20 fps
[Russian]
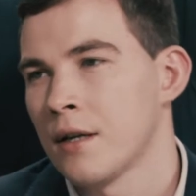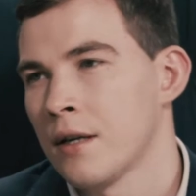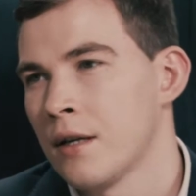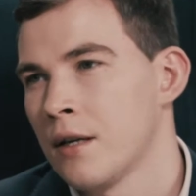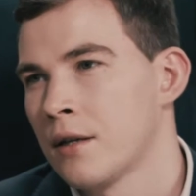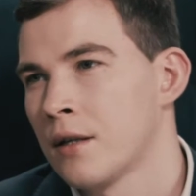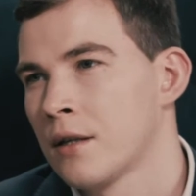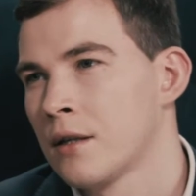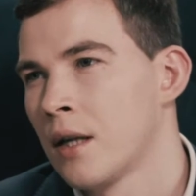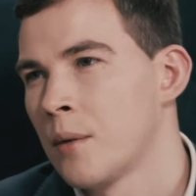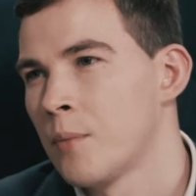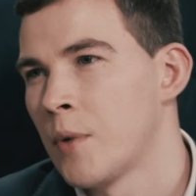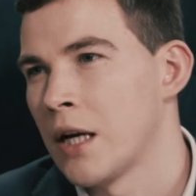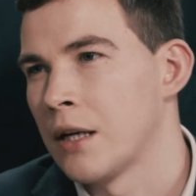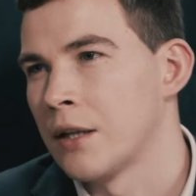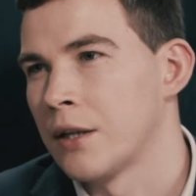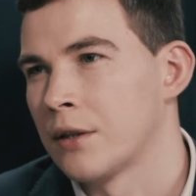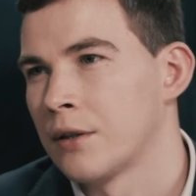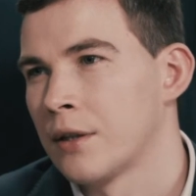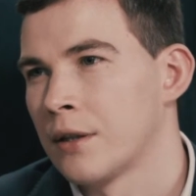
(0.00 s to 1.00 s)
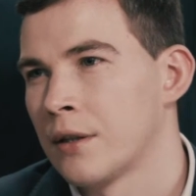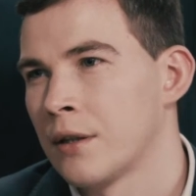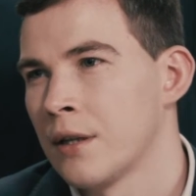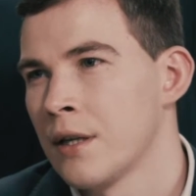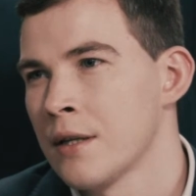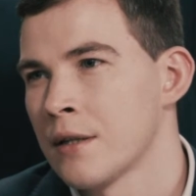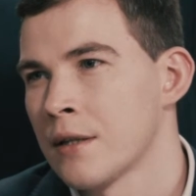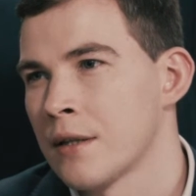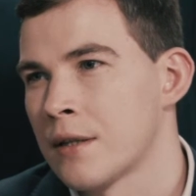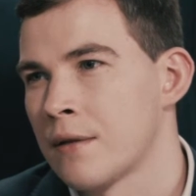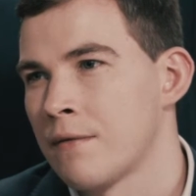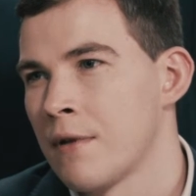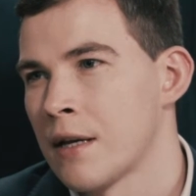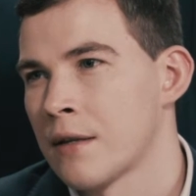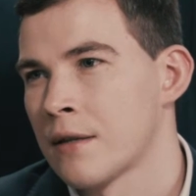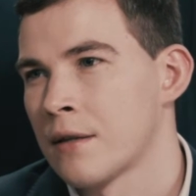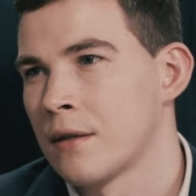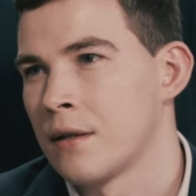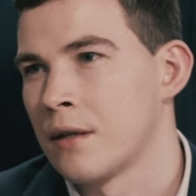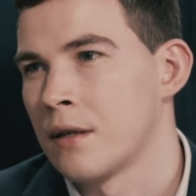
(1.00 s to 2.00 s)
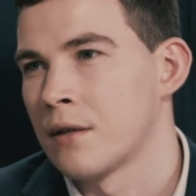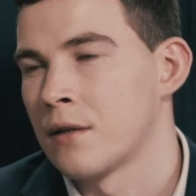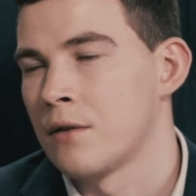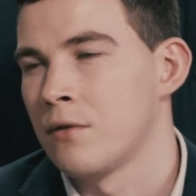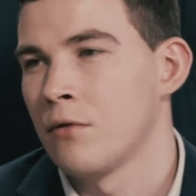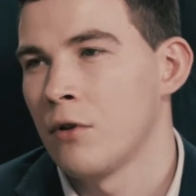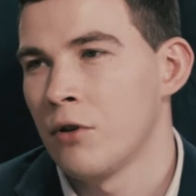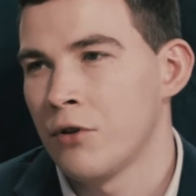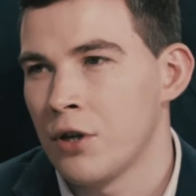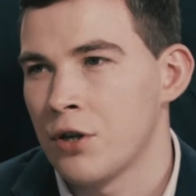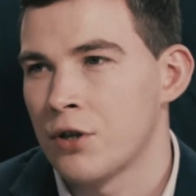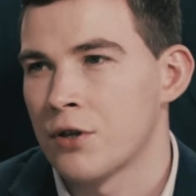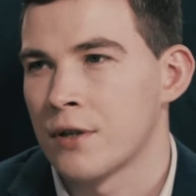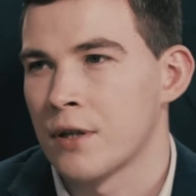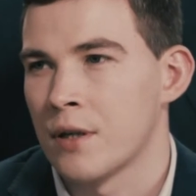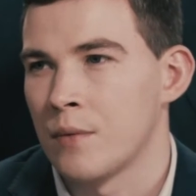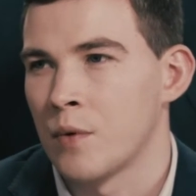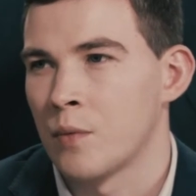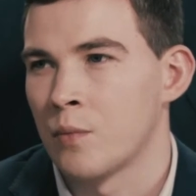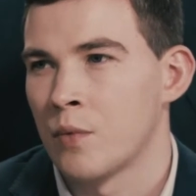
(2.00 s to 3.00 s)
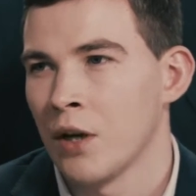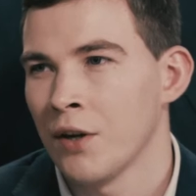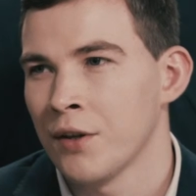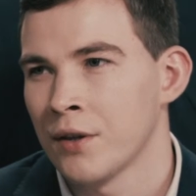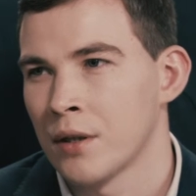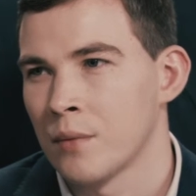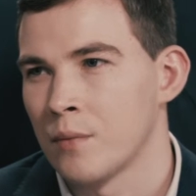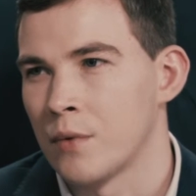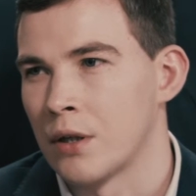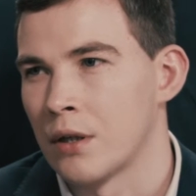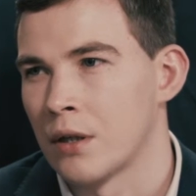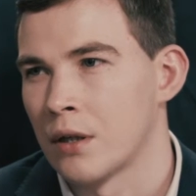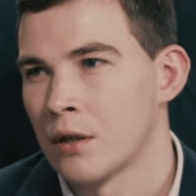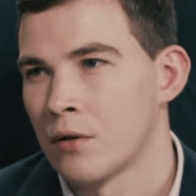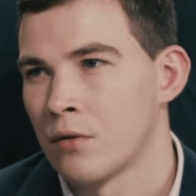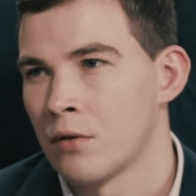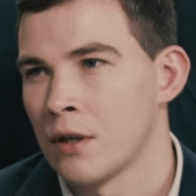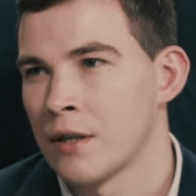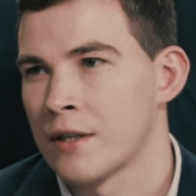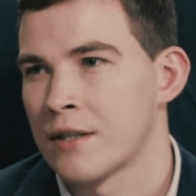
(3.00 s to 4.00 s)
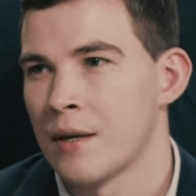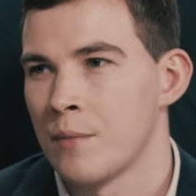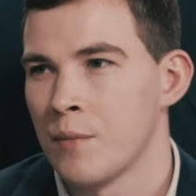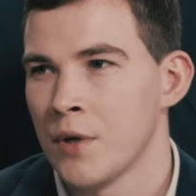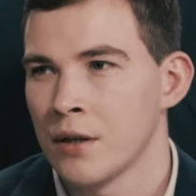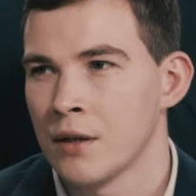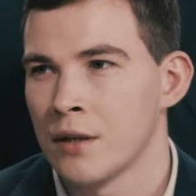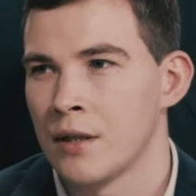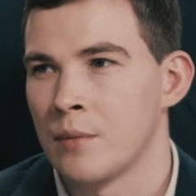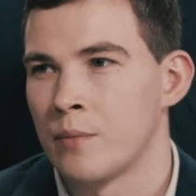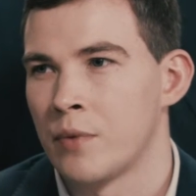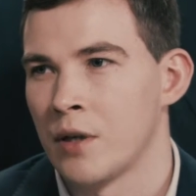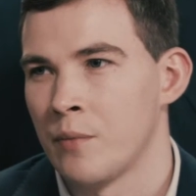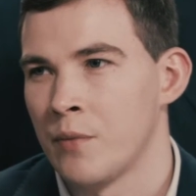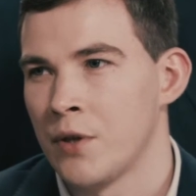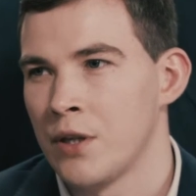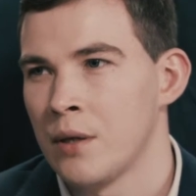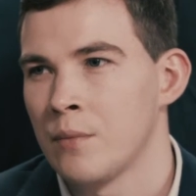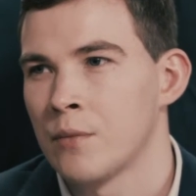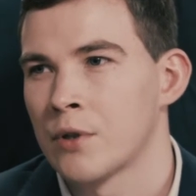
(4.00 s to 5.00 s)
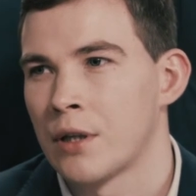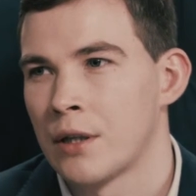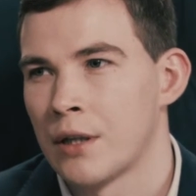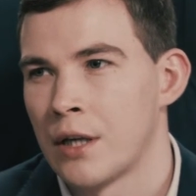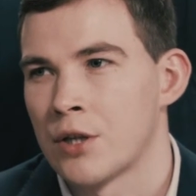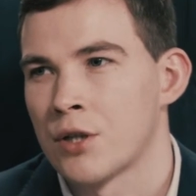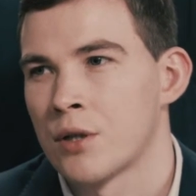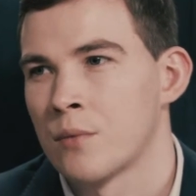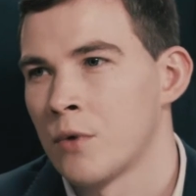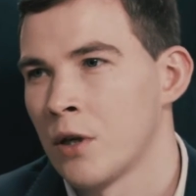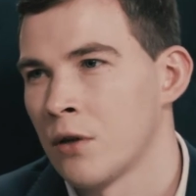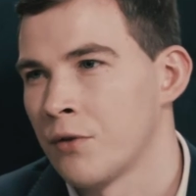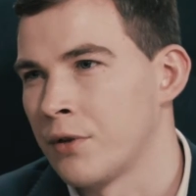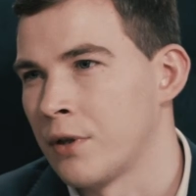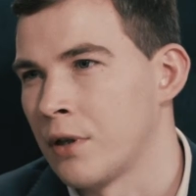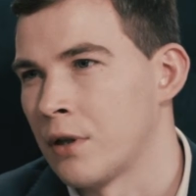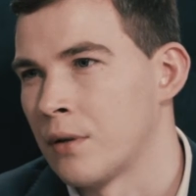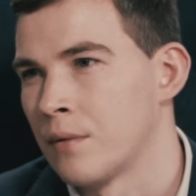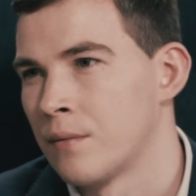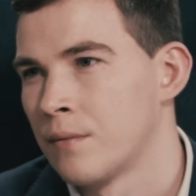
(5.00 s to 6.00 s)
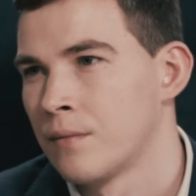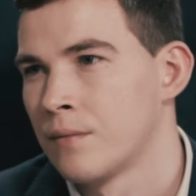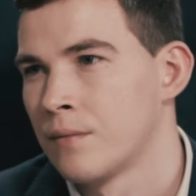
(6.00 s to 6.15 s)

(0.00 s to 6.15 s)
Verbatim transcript: какие-то глобальные тенденции, связанные с юридическими брендами, которые заметны и применимы на нашем рынке?